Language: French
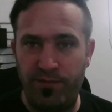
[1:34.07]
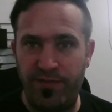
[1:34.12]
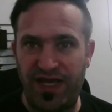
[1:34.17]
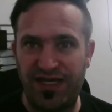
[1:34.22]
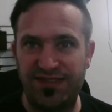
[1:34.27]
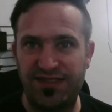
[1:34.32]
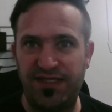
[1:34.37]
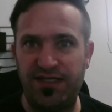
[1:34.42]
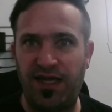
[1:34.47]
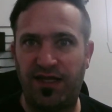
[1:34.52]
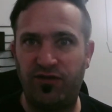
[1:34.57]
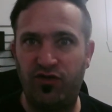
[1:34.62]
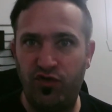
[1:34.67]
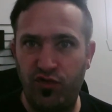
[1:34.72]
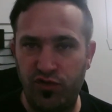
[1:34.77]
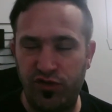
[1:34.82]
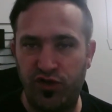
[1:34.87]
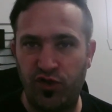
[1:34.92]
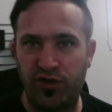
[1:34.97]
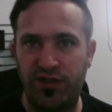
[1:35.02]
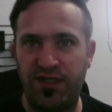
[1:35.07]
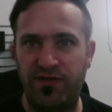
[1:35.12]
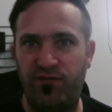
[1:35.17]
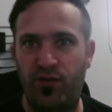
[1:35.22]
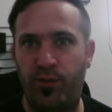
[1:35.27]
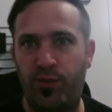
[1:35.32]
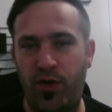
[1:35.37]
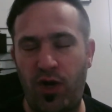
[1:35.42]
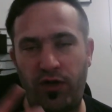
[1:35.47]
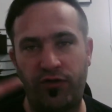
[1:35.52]
merci à tous ceux qui
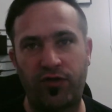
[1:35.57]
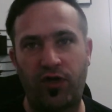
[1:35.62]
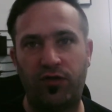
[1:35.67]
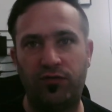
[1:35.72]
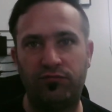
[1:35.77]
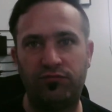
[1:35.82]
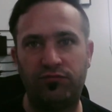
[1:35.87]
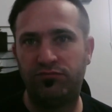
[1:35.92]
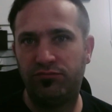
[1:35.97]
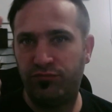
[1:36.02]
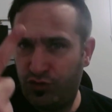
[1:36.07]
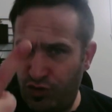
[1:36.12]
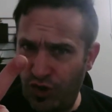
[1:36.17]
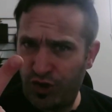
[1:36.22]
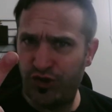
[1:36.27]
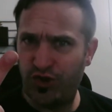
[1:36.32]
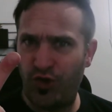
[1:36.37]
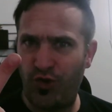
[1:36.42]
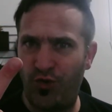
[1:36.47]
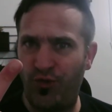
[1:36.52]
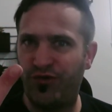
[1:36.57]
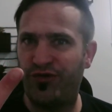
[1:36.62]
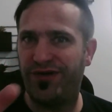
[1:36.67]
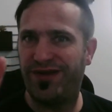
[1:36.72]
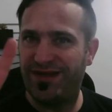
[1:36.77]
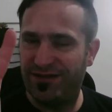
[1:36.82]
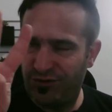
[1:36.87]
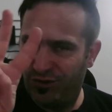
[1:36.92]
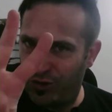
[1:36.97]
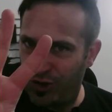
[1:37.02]
vont prendre deux secondes,
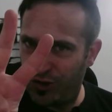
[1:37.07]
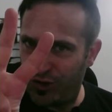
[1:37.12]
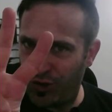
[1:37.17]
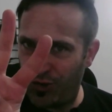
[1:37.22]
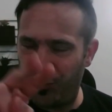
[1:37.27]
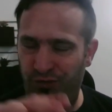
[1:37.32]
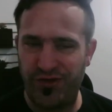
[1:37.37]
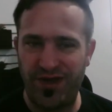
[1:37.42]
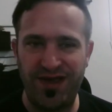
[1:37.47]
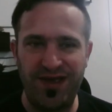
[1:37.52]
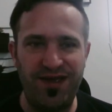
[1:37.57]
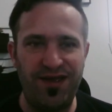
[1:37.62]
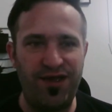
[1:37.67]
deux secondes,